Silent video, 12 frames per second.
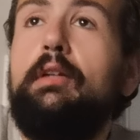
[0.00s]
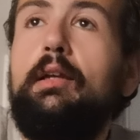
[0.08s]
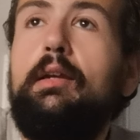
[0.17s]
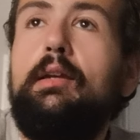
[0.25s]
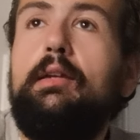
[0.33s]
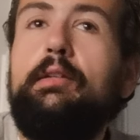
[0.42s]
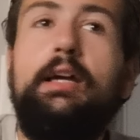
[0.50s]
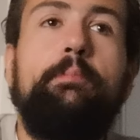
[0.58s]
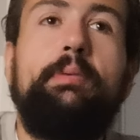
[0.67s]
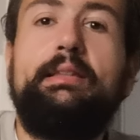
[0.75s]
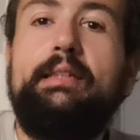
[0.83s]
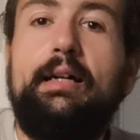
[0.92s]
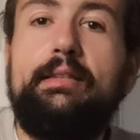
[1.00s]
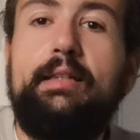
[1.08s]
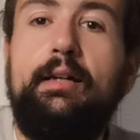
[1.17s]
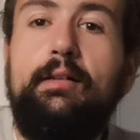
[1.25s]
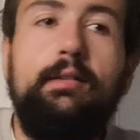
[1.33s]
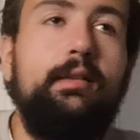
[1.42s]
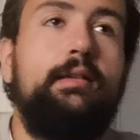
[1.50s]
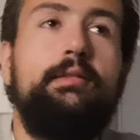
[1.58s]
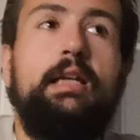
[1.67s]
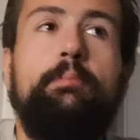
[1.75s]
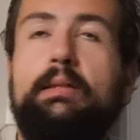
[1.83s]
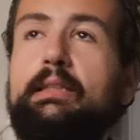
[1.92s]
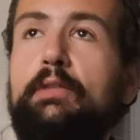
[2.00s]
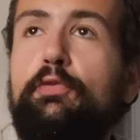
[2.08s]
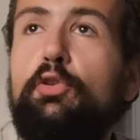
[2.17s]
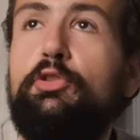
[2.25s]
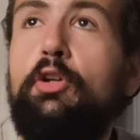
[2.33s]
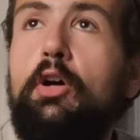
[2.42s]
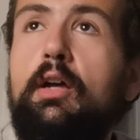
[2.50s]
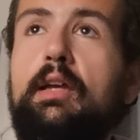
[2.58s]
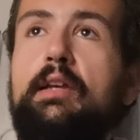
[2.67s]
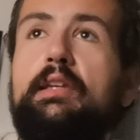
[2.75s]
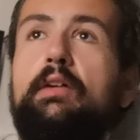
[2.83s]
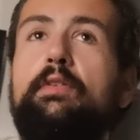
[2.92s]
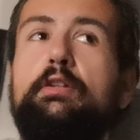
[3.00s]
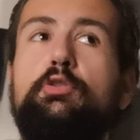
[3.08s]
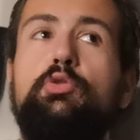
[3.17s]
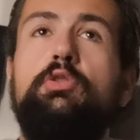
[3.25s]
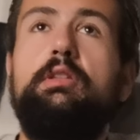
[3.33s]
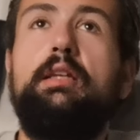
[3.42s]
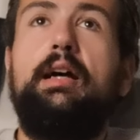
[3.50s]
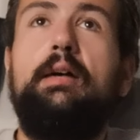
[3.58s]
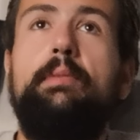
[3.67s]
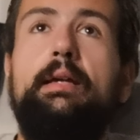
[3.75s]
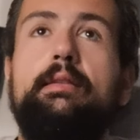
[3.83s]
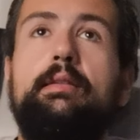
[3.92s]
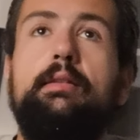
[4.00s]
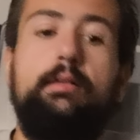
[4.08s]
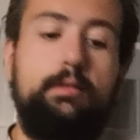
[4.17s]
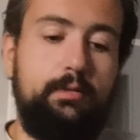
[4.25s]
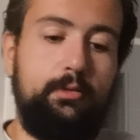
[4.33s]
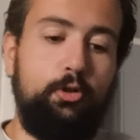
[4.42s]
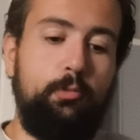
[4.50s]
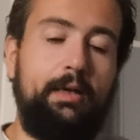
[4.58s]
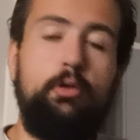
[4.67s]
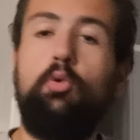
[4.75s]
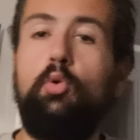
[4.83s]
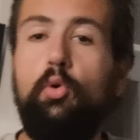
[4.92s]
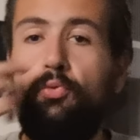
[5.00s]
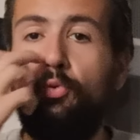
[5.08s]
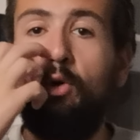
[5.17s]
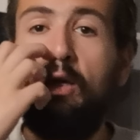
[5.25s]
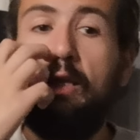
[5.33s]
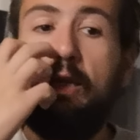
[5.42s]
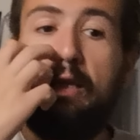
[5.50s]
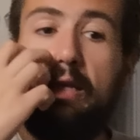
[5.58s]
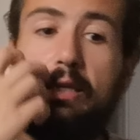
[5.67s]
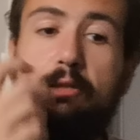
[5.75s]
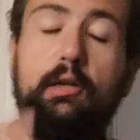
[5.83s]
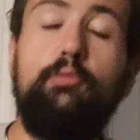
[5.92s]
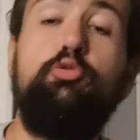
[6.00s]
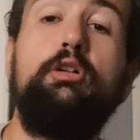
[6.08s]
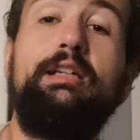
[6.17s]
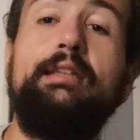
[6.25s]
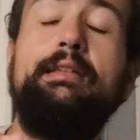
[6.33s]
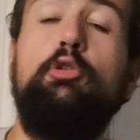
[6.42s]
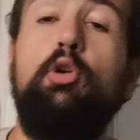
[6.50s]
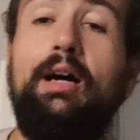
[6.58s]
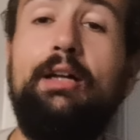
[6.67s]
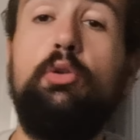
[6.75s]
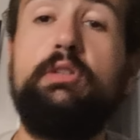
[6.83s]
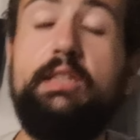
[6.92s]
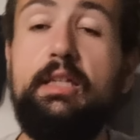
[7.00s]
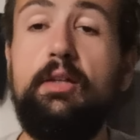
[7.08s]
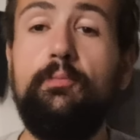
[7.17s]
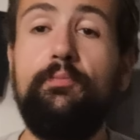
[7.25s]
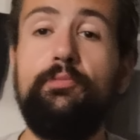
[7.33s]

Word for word: il n'y avait pas de gardien, il n'y avait pas de défenseur, il y avait juste à mettre le ballon au fond. Et quand vous regardez le ralenti,